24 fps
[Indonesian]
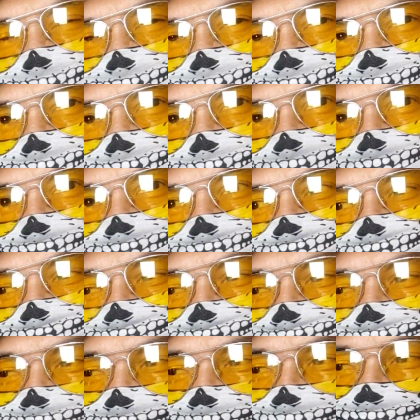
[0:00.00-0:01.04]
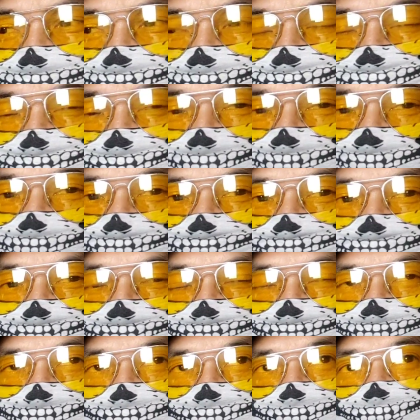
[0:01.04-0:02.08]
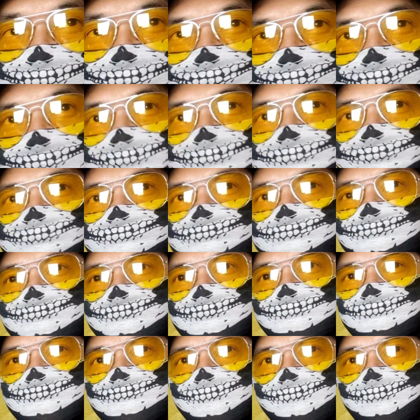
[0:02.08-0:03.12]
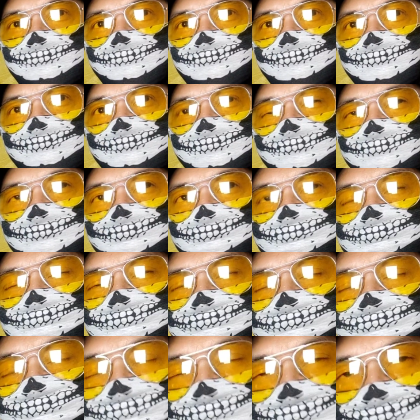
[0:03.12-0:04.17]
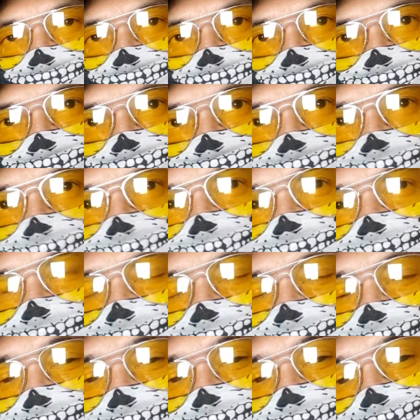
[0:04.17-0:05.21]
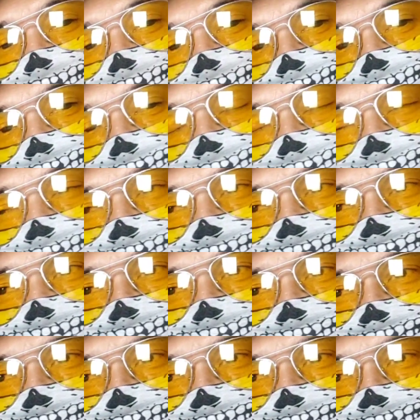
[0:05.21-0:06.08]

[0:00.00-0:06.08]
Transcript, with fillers: pelaporan itu terhadap JTV? Oke, secara gini ya teman-teman